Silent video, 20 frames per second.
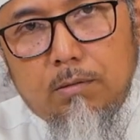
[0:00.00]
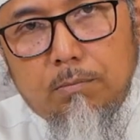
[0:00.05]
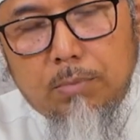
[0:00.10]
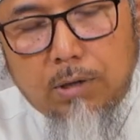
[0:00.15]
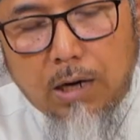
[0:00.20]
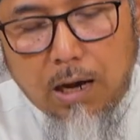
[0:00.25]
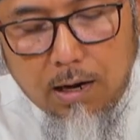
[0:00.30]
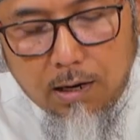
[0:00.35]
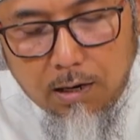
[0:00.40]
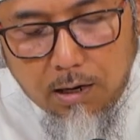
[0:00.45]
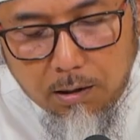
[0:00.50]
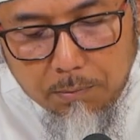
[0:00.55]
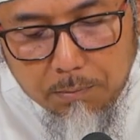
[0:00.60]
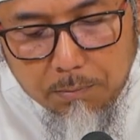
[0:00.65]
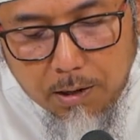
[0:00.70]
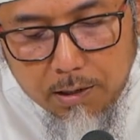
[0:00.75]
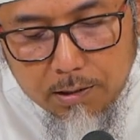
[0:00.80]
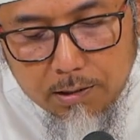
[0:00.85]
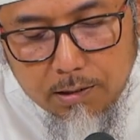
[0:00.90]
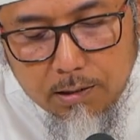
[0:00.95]
berakhlak
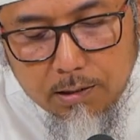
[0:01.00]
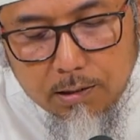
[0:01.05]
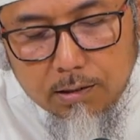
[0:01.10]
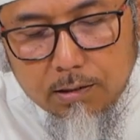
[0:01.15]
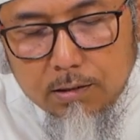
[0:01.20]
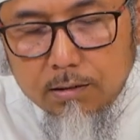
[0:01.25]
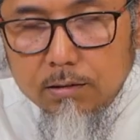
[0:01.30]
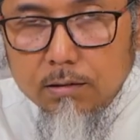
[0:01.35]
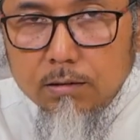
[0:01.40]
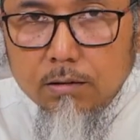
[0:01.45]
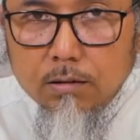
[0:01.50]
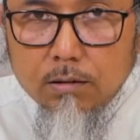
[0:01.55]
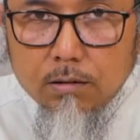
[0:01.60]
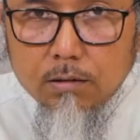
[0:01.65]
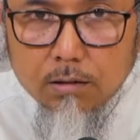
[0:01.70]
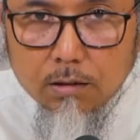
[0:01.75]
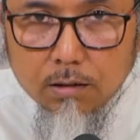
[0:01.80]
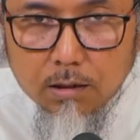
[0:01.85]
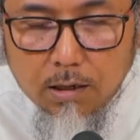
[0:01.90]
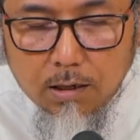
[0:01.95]
baik
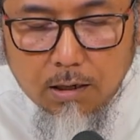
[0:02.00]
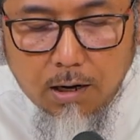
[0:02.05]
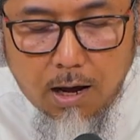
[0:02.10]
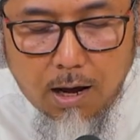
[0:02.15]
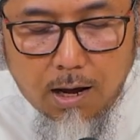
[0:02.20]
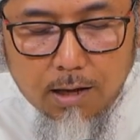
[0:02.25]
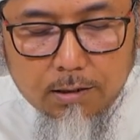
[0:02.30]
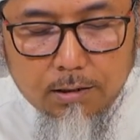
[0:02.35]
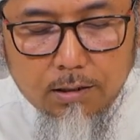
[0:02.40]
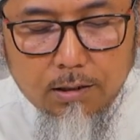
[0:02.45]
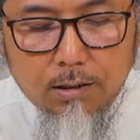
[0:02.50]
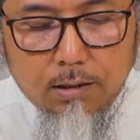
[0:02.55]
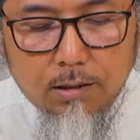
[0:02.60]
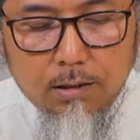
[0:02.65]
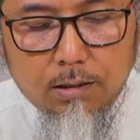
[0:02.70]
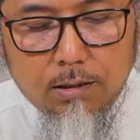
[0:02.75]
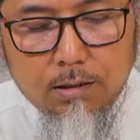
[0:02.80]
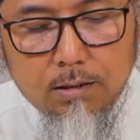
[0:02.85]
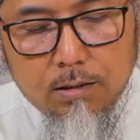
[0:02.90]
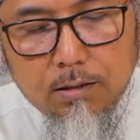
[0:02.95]
rendah
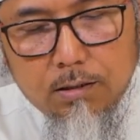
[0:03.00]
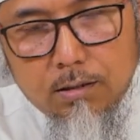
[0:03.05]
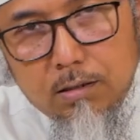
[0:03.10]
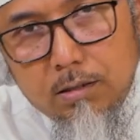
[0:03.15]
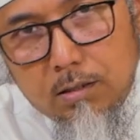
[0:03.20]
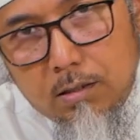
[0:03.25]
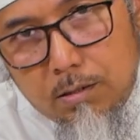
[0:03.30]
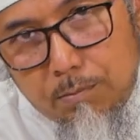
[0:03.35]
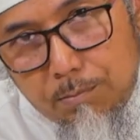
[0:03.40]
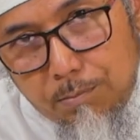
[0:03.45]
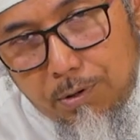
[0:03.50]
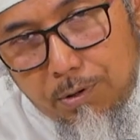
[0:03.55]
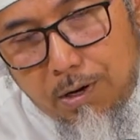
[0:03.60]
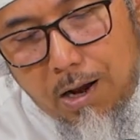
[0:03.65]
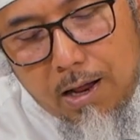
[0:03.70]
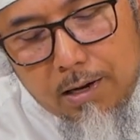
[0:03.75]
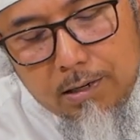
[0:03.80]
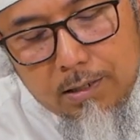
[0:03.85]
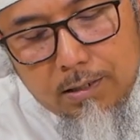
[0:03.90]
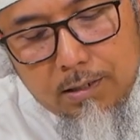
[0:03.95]
hati
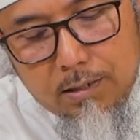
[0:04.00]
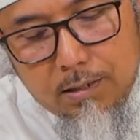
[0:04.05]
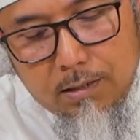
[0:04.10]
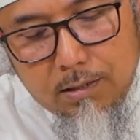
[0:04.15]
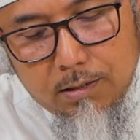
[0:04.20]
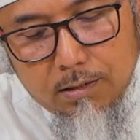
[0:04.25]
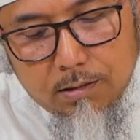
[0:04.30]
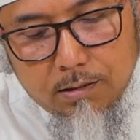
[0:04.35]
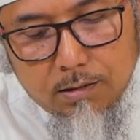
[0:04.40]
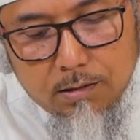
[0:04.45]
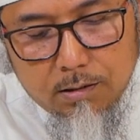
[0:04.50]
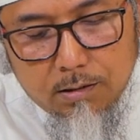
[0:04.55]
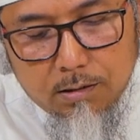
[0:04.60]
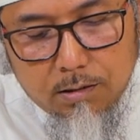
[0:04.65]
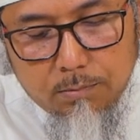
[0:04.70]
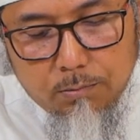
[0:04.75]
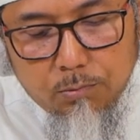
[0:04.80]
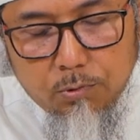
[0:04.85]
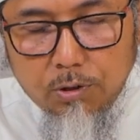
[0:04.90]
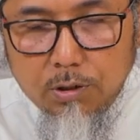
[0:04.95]
berani
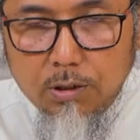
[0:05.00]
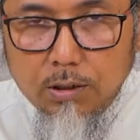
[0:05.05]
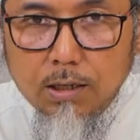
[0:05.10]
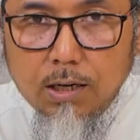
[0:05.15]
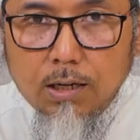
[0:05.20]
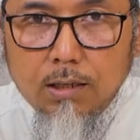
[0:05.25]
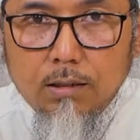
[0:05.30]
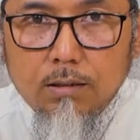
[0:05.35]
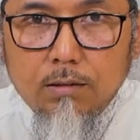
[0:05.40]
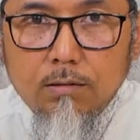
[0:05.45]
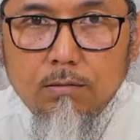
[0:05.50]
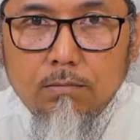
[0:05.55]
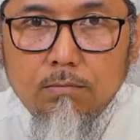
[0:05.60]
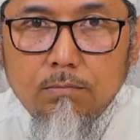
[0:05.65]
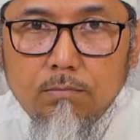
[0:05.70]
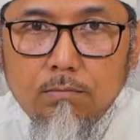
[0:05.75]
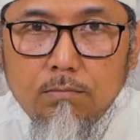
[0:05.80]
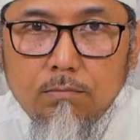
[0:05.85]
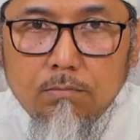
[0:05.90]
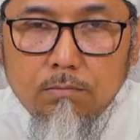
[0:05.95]
kemudian
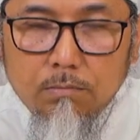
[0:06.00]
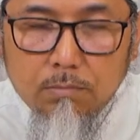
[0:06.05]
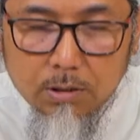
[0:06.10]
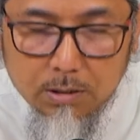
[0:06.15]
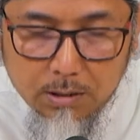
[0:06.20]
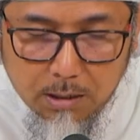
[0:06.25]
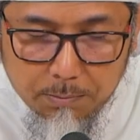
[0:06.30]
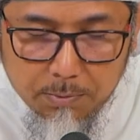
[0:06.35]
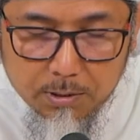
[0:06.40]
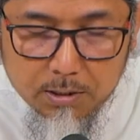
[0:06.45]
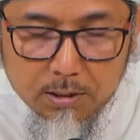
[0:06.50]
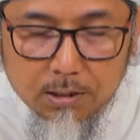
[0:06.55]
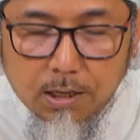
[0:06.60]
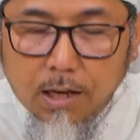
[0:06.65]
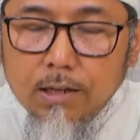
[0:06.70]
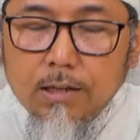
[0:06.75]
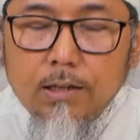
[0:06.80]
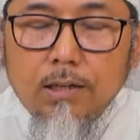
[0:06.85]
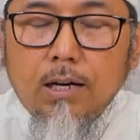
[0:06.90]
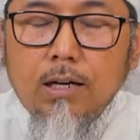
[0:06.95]
bisa
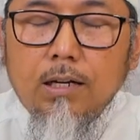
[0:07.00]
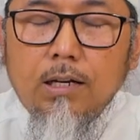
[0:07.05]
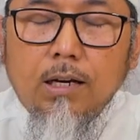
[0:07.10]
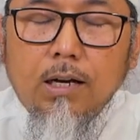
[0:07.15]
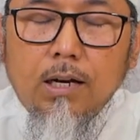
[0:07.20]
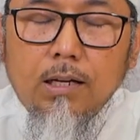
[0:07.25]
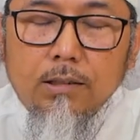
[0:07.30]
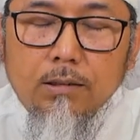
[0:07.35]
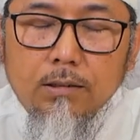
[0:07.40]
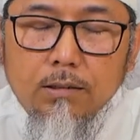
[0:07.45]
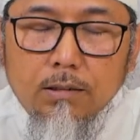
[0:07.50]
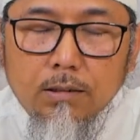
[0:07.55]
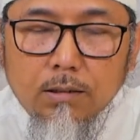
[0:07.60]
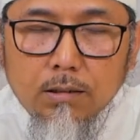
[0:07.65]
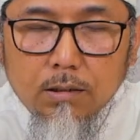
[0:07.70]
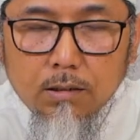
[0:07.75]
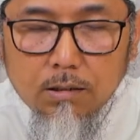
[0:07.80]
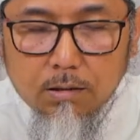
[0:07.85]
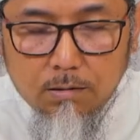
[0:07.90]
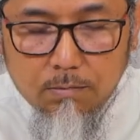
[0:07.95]
bercanda dengan
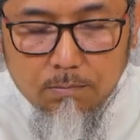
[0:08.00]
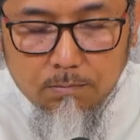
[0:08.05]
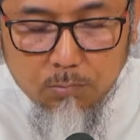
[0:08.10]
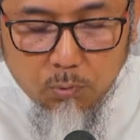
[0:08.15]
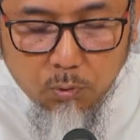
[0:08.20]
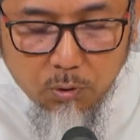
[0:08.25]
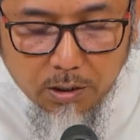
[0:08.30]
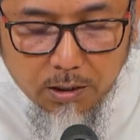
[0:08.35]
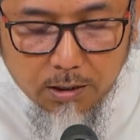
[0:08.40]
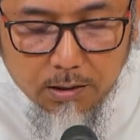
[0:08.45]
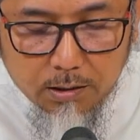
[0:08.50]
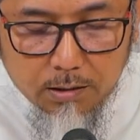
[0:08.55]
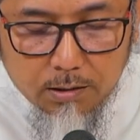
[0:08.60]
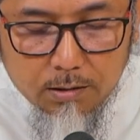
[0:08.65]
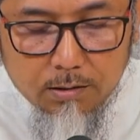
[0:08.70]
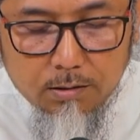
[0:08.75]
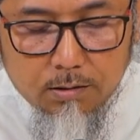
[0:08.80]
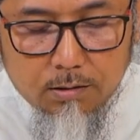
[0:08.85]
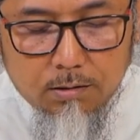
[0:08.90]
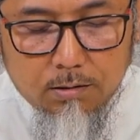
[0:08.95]
murid
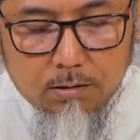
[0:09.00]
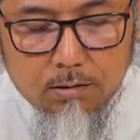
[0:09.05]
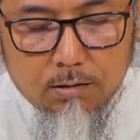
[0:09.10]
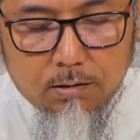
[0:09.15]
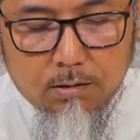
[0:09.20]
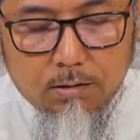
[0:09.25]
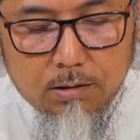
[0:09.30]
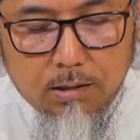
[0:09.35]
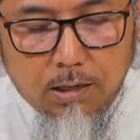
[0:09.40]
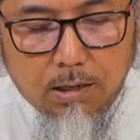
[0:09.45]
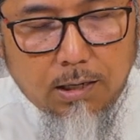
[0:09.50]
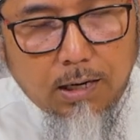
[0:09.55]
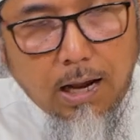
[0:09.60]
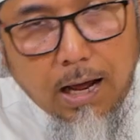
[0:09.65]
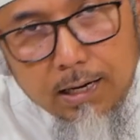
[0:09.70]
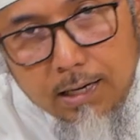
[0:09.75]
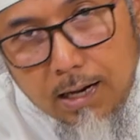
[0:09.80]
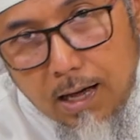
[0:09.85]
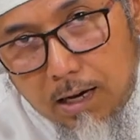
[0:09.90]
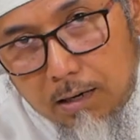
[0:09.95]
dengan
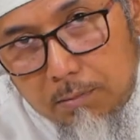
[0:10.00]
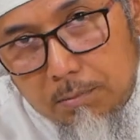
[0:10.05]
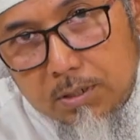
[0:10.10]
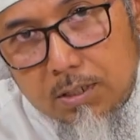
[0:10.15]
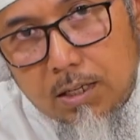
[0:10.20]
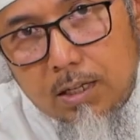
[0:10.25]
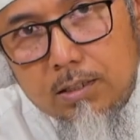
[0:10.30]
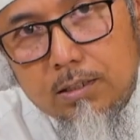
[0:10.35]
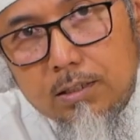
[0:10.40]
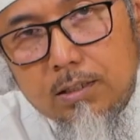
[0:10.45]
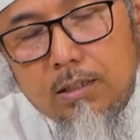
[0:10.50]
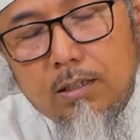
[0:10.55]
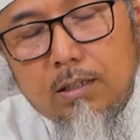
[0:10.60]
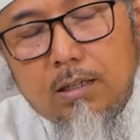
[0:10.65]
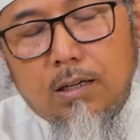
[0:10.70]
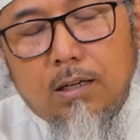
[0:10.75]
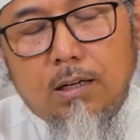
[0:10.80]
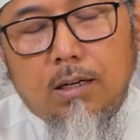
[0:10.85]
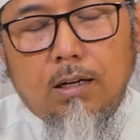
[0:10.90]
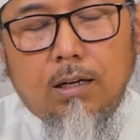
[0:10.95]
anak misalnya
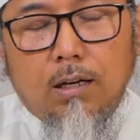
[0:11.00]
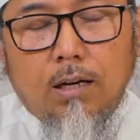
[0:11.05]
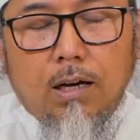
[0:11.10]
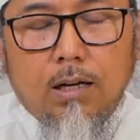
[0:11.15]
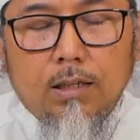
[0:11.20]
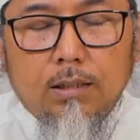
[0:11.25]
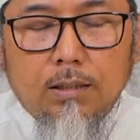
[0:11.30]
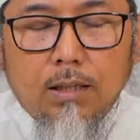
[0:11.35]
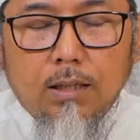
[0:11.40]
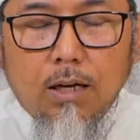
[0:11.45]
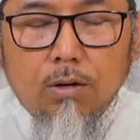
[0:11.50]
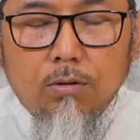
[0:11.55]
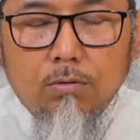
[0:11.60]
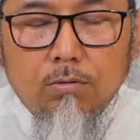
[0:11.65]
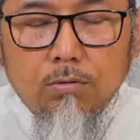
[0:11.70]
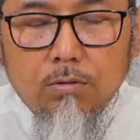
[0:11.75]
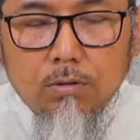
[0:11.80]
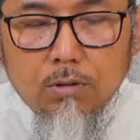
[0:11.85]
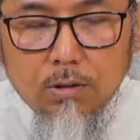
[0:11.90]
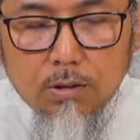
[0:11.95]

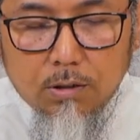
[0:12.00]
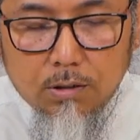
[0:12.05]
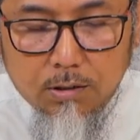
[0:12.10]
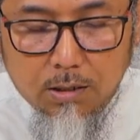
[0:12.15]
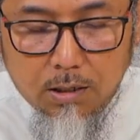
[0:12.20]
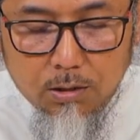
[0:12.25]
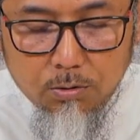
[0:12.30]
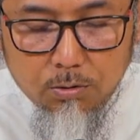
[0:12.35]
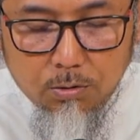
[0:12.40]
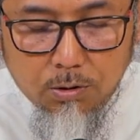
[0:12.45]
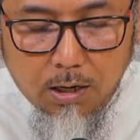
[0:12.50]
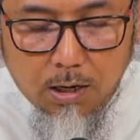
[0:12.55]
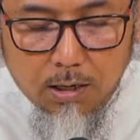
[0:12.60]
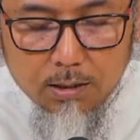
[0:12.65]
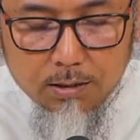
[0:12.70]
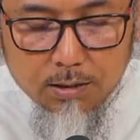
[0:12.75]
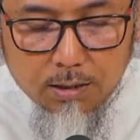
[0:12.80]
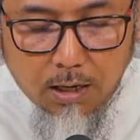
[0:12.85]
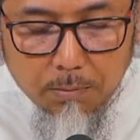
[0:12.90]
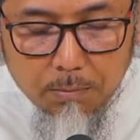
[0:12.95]
atau dan
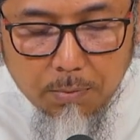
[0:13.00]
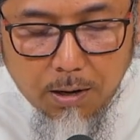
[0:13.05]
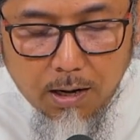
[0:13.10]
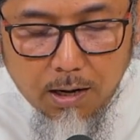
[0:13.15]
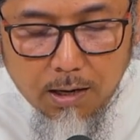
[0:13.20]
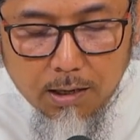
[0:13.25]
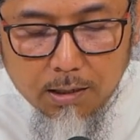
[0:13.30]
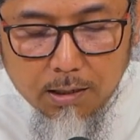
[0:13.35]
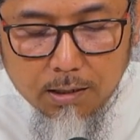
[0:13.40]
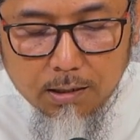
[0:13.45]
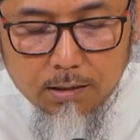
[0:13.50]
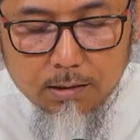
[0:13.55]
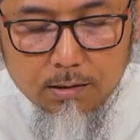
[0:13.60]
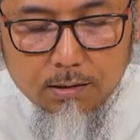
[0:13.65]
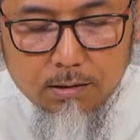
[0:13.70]
juga sabar,